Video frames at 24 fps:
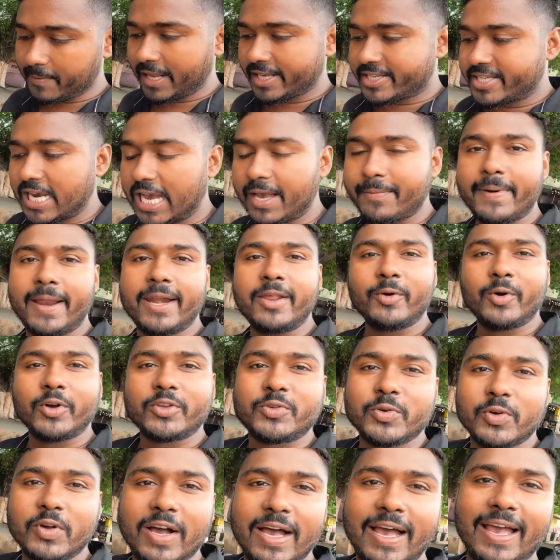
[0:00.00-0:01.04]
अपना चाय पानी हो
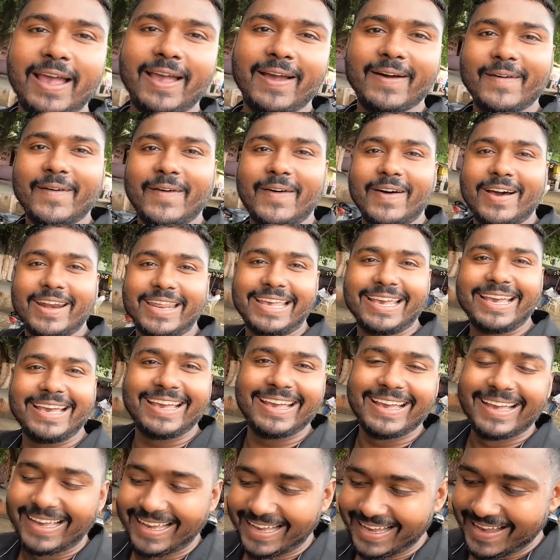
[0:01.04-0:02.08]
चुका है और
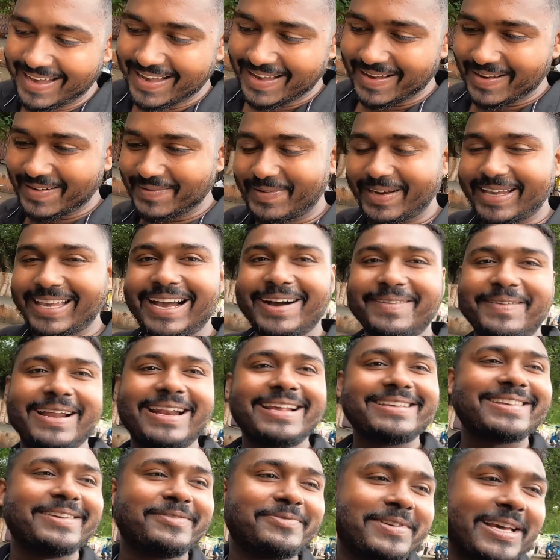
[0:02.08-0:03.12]
ये भैया
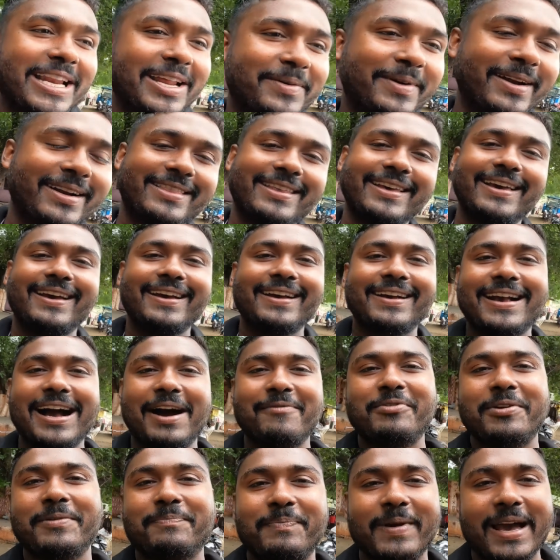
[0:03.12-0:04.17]
हमारे सब्सक्राइबर थे
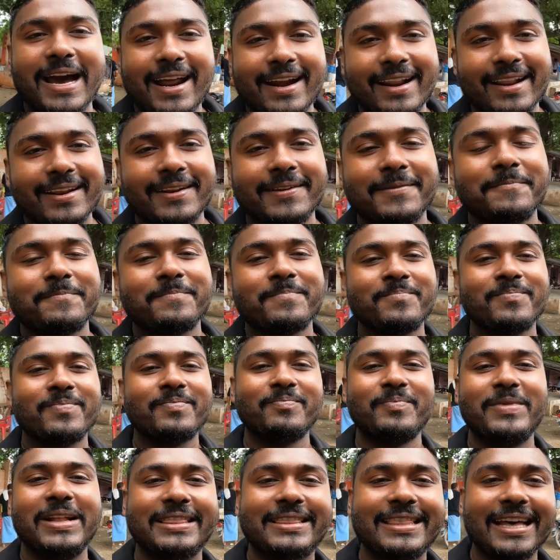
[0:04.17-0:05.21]
काफ़ी प्यार
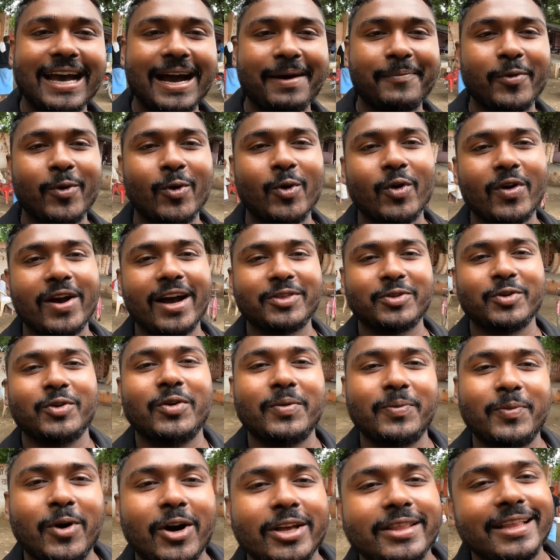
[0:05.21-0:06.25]
मिलता है आप लोगों का
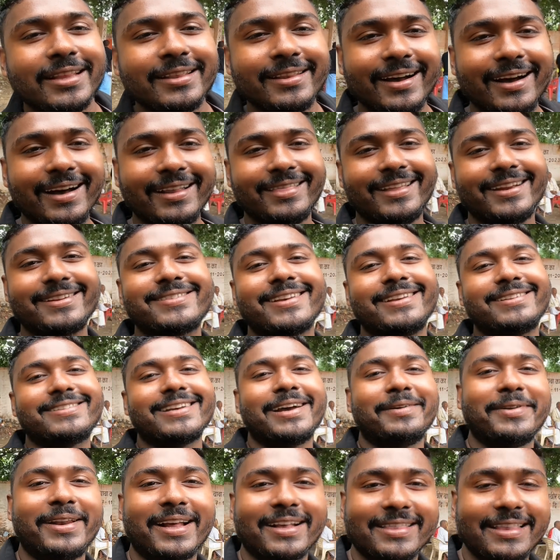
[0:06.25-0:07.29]
तो बहुत अंदर से
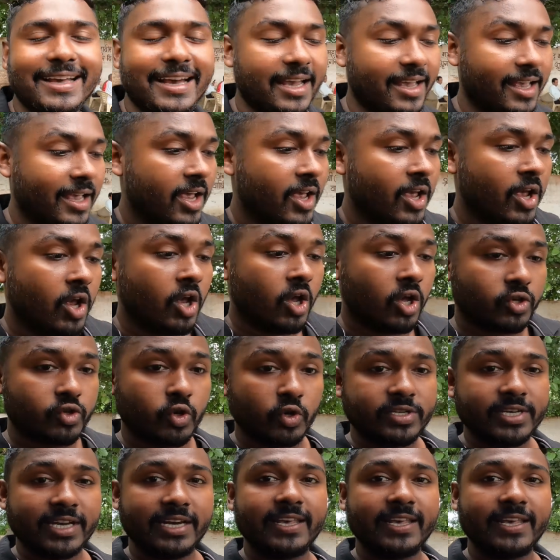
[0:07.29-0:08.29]
अच्छा भी लगता है सो so,